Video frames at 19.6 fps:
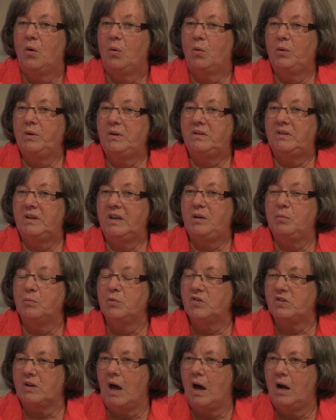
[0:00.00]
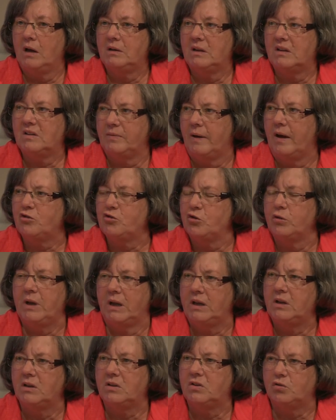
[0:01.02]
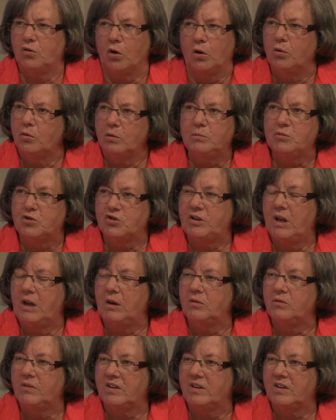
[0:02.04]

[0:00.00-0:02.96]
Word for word: Und ich muss sagen, das war schon eine tolle Umstellung,